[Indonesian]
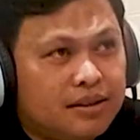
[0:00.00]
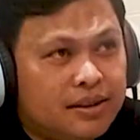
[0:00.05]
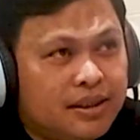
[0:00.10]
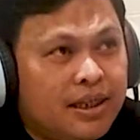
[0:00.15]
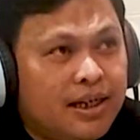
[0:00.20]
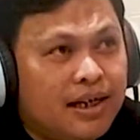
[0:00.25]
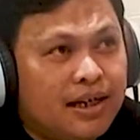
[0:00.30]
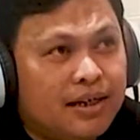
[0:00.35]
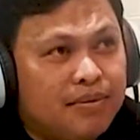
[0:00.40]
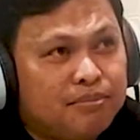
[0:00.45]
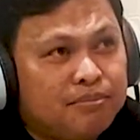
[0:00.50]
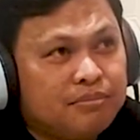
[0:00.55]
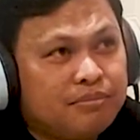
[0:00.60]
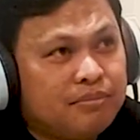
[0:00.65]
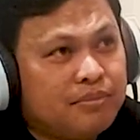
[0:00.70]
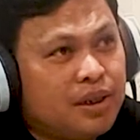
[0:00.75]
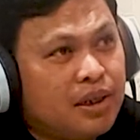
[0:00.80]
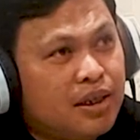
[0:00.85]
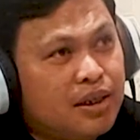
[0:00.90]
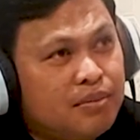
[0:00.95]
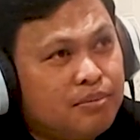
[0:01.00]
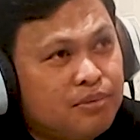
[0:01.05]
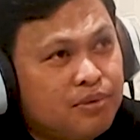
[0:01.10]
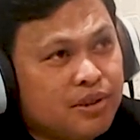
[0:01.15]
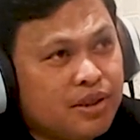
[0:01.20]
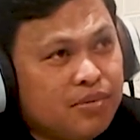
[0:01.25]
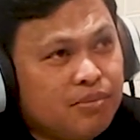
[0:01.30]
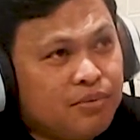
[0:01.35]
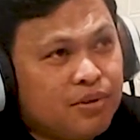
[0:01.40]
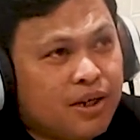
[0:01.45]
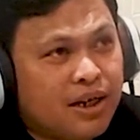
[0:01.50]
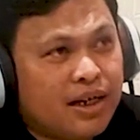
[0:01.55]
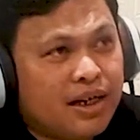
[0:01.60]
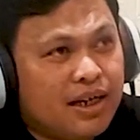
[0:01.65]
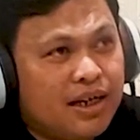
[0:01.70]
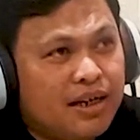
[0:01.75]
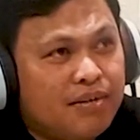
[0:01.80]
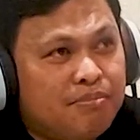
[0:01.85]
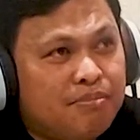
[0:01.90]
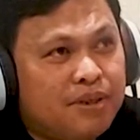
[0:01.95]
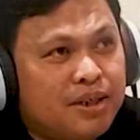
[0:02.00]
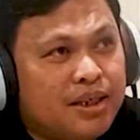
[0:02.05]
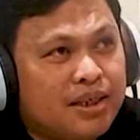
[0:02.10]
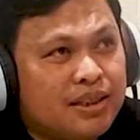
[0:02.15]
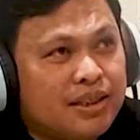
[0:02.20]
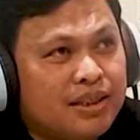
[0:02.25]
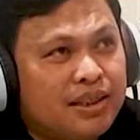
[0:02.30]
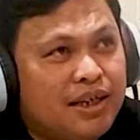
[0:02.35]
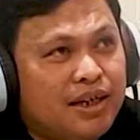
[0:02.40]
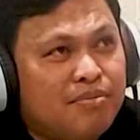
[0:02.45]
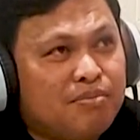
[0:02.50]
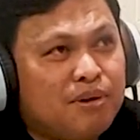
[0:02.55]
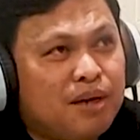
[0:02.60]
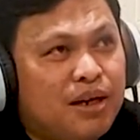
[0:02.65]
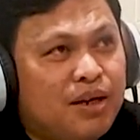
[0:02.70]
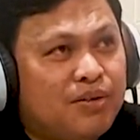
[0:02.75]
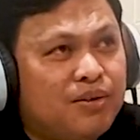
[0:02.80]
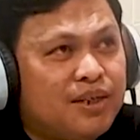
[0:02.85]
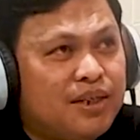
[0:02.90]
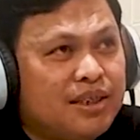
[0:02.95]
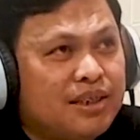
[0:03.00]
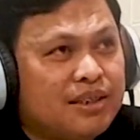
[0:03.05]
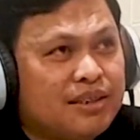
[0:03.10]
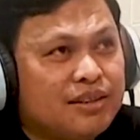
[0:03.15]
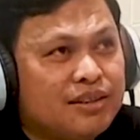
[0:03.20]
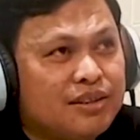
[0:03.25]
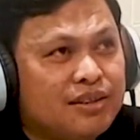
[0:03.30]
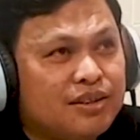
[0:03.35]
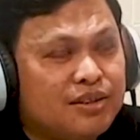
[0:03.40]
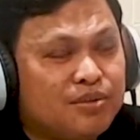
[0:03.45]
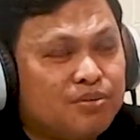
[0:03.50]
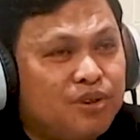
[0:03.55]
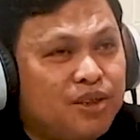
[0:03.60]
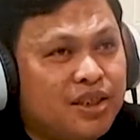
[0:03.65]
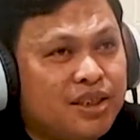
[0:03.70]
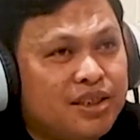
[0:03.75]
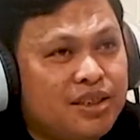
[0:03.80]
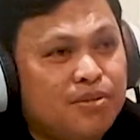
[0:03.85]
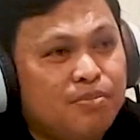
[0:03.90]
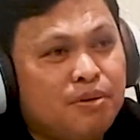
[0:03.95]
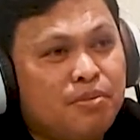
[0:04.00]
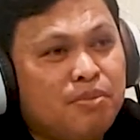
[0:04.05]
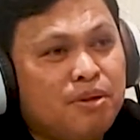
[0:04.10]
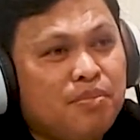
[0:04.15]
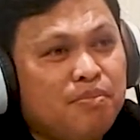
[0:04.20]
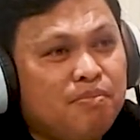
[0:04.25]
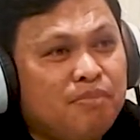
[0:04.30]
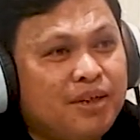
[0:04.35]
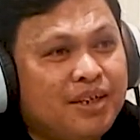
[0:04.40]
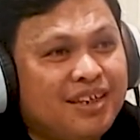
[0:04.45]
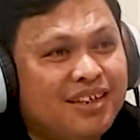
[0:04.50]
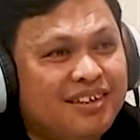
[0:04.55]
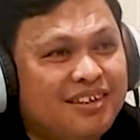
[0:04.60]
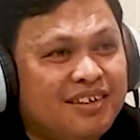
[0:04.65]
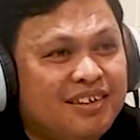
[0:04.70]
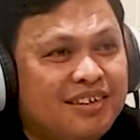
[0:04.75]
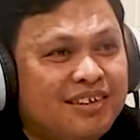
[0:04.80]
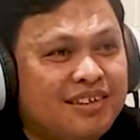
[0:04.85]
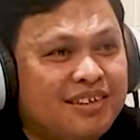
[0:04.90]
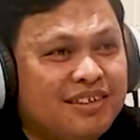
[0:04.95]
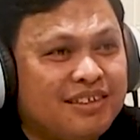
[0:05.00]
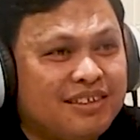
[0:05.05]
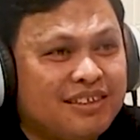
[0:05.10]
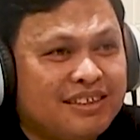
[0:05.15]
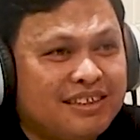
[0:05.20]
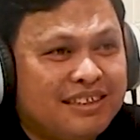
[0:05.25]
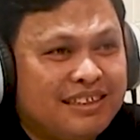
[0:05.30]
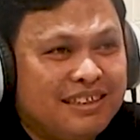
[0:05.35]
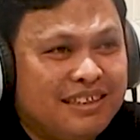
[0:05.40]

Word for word: Ya uh, mungkin bukan dalam pengertian bahwa ya semuanya jadi pemimpin. Oh.